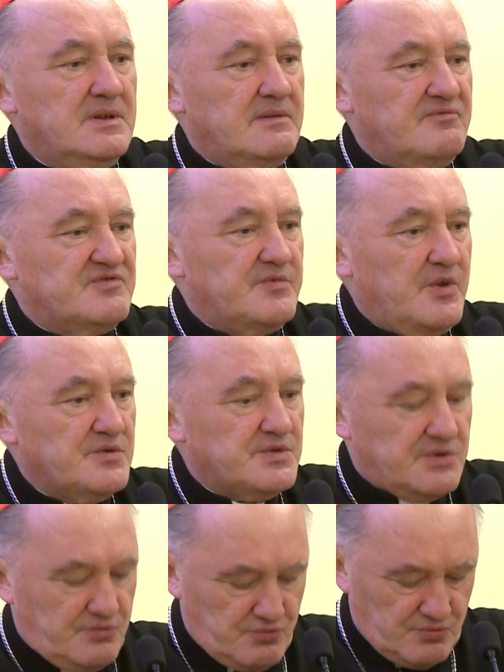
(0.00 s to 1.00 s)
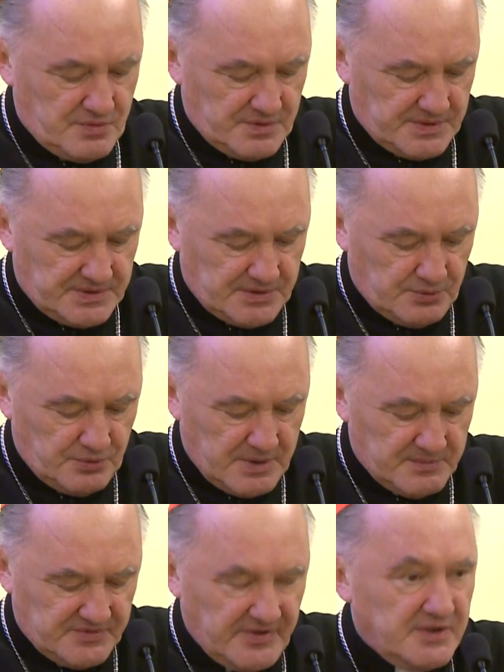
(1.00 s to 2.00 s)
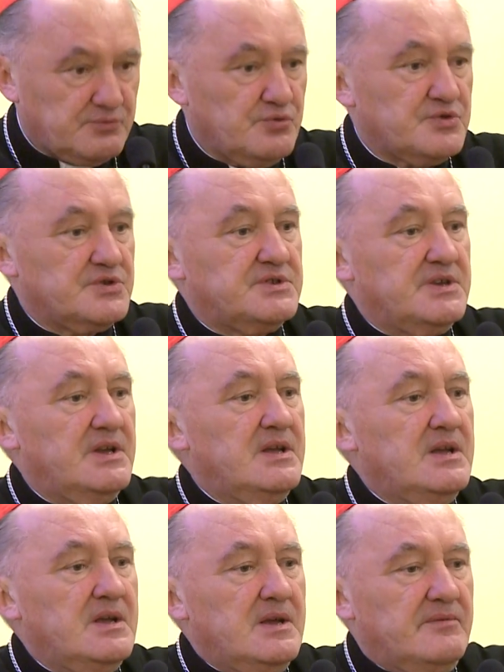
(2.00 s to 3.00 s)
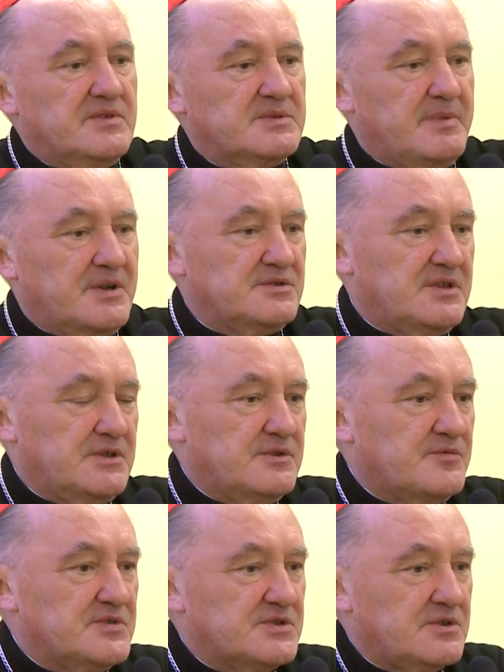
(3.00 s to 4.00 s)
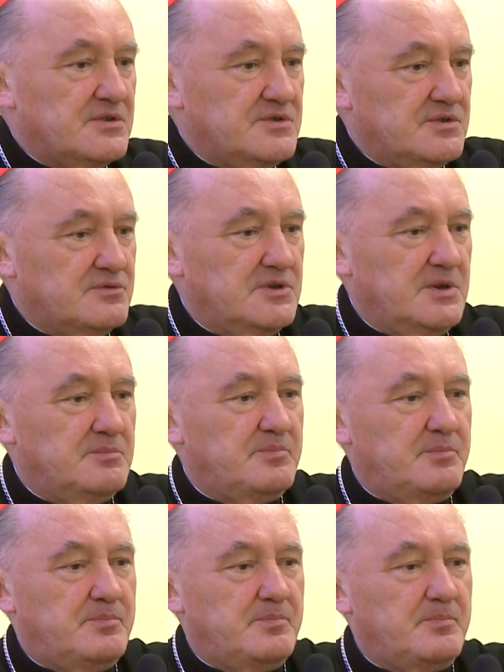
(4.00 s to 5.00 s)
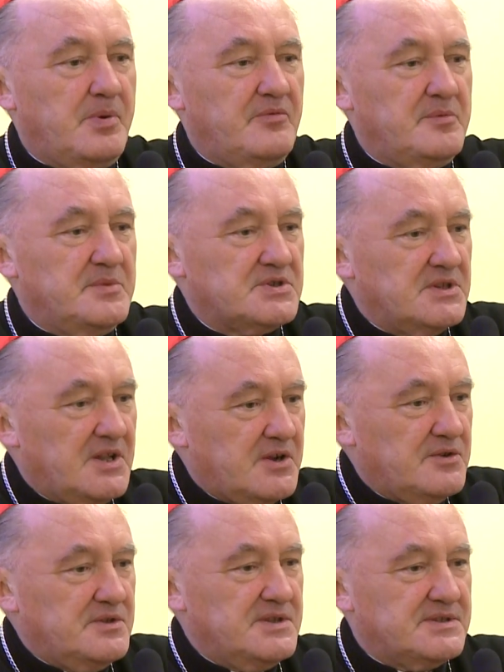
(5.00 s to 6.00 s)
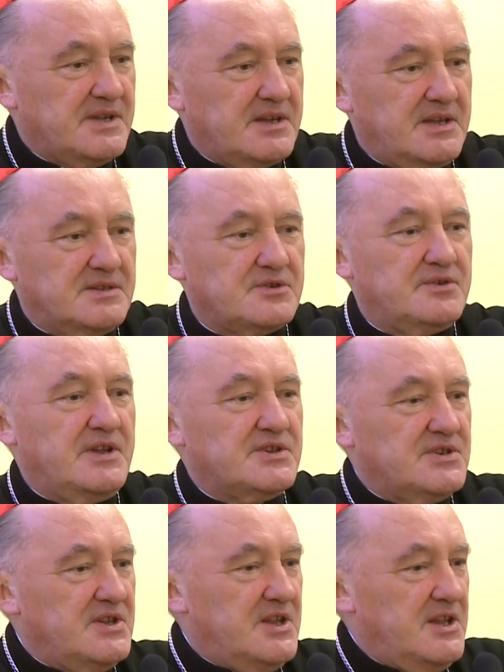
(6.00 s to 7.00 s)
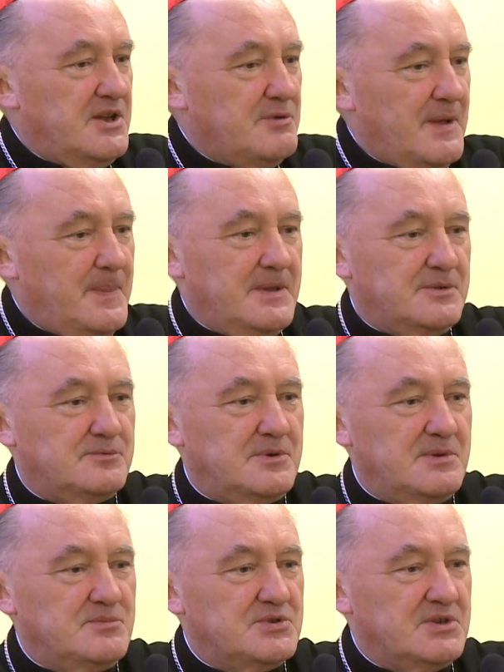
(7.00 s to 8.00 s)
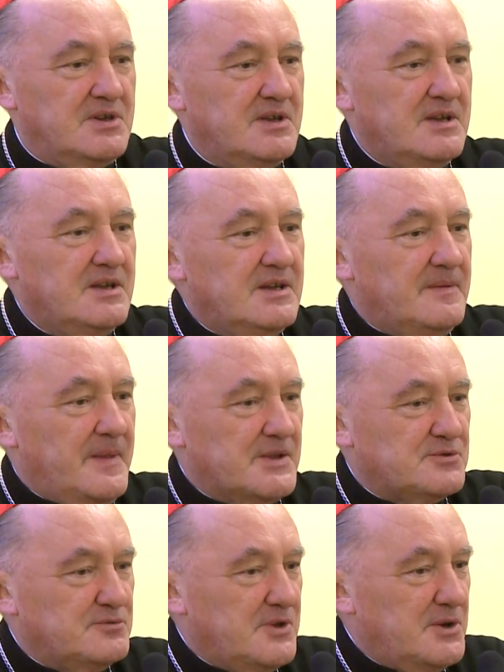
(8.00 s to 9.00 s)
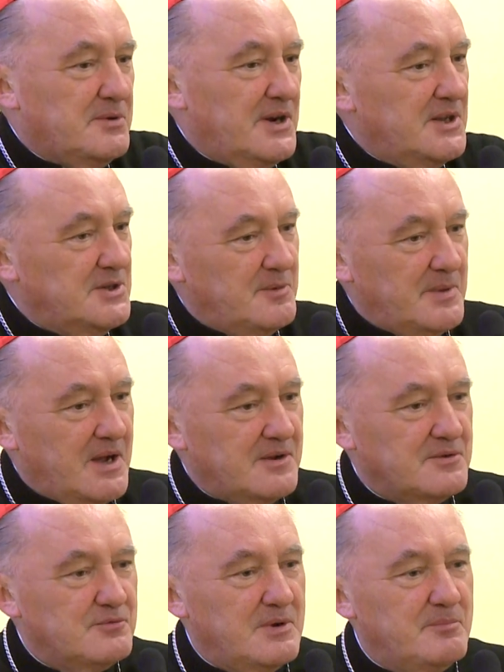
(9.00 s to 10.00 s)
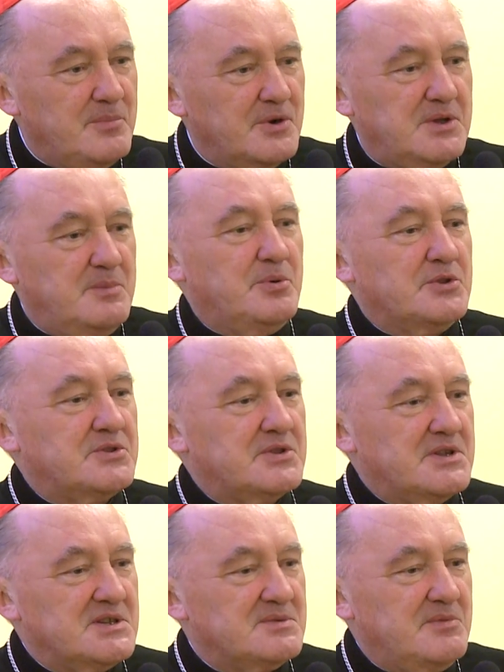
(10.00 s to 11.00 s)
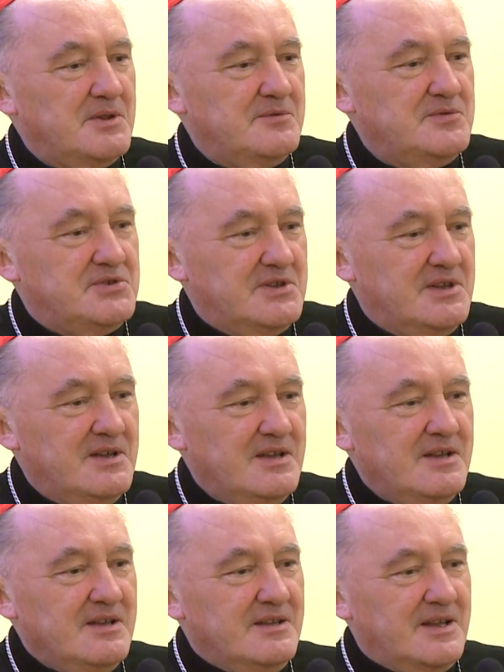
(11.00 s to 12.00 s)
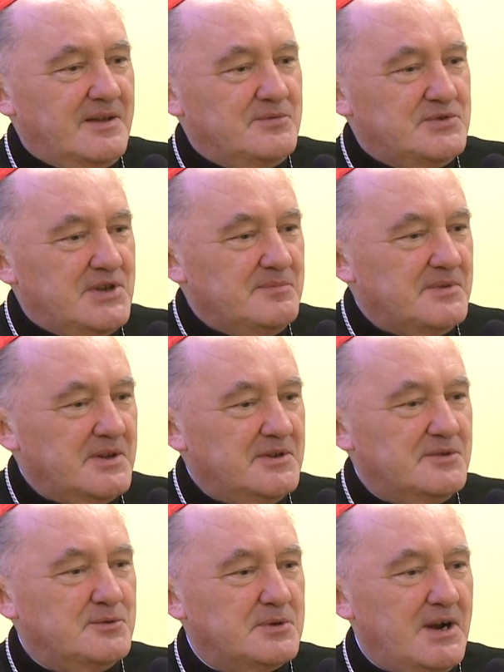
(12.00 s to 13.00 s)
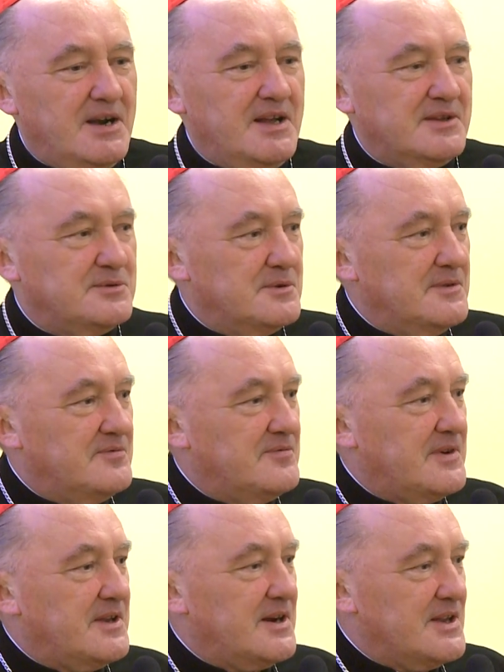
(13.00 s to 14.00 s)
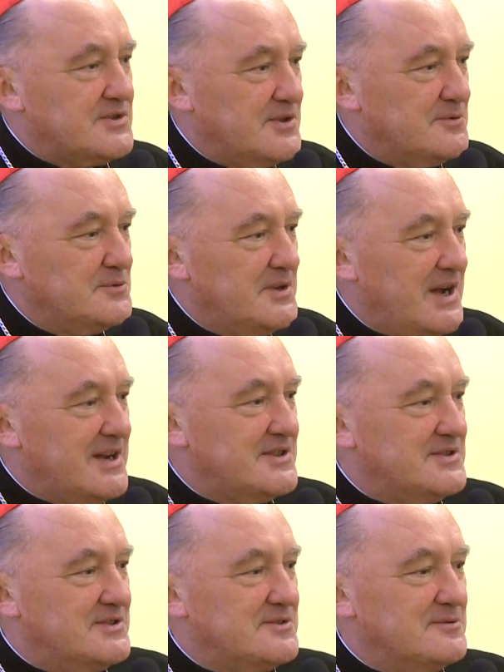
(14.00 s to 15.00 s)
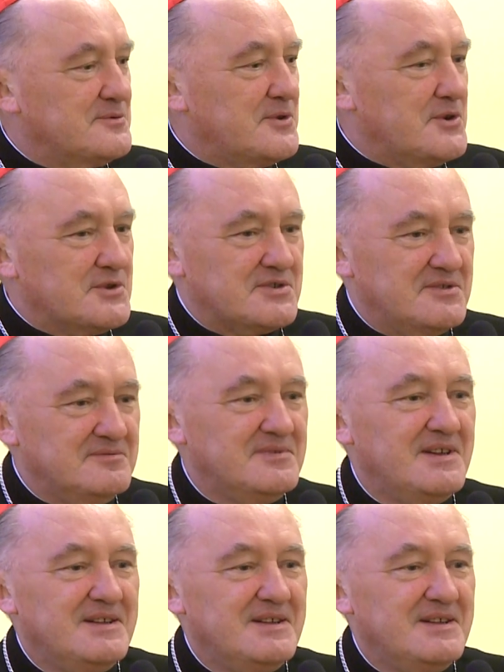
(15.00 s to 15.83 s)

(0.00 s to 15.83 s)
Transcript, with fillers: w związku z ruchem Światło Życie. Więc bardzo za to wszystko dziękuję. Powiem jeszcze na koniec takie skojarzenie nieładne, które mi się nasunęło, ale ono ma głęboki podtekst. Mianowicie, jak widziałem tego górala, który wkraczał do akcji z tą kosą,